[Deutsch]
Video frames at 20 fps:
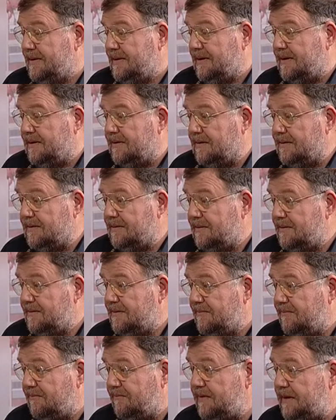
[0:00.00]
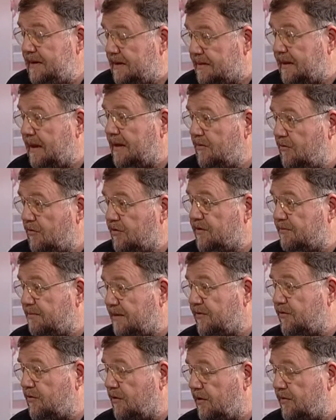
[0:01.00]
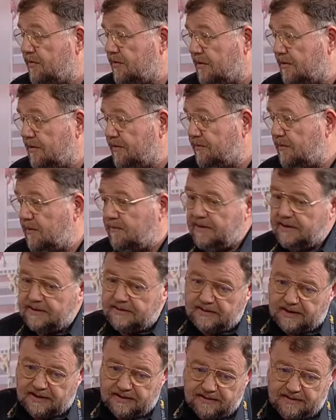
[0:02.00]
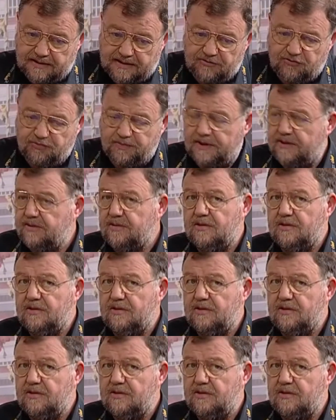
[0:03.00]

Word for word: Äh, wir denken uns was Neues aus. Wir werden dann entsprechend